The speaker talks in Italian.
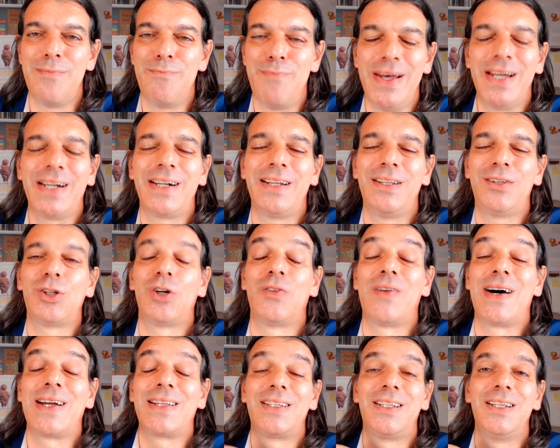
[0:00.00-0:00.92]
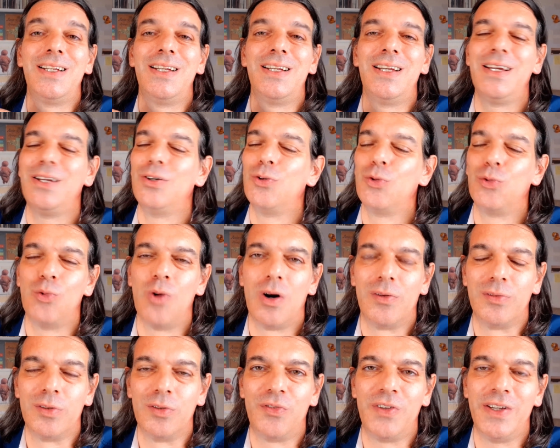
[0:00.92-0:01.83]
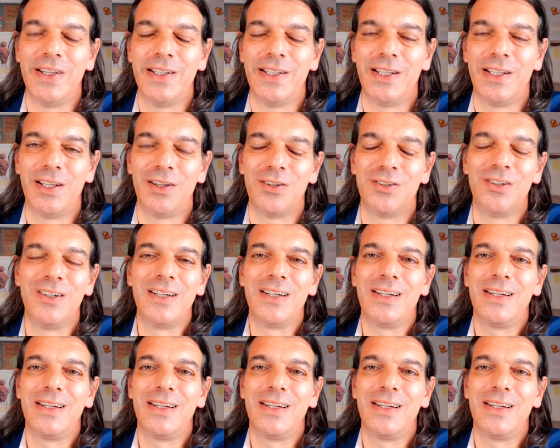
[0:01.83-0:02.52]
ben ritrovati in un nuovo video.